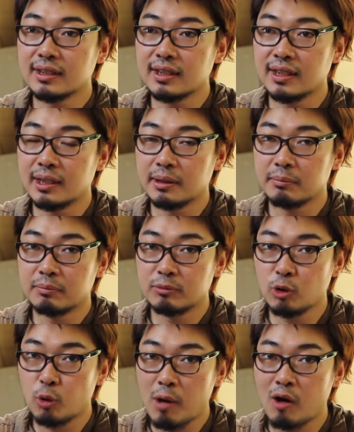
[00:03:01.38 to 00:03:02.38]
เคย
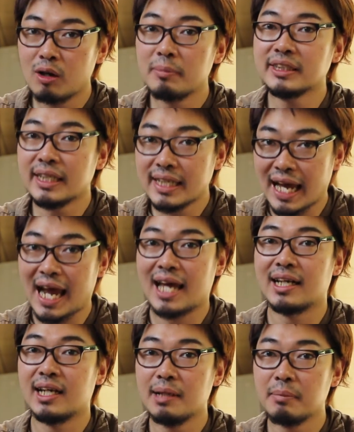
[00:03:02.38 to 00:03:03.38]
ถูกมองว่าไม่ใช่งาน
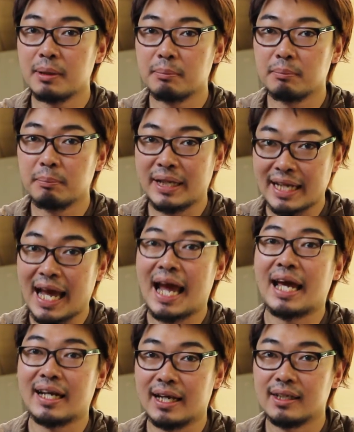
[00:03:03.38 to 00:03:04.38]
ให้มันเป็นงา
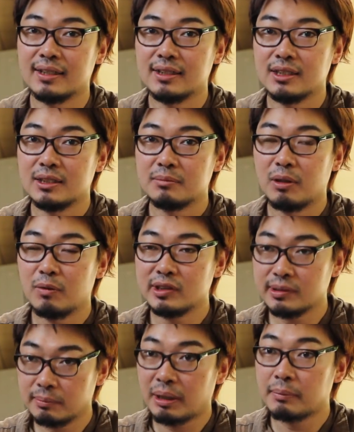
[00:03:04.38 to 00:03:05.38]
นเพราะว่า
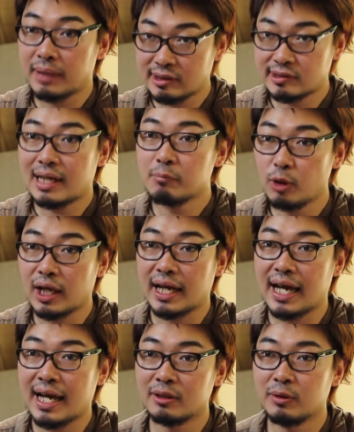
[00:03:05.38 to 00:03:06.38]
มันสร้างมูล
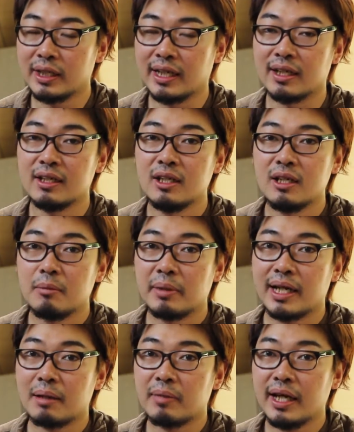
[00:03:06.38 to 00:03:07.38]
ค่าด้วยเนี่ยมัน
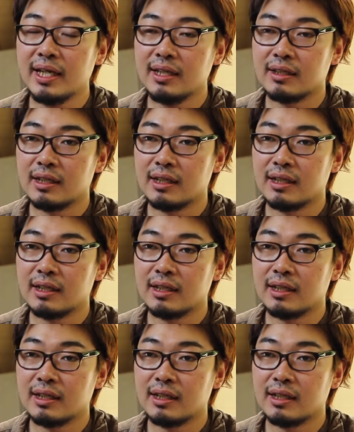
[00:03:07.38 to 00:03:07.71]
ทำให้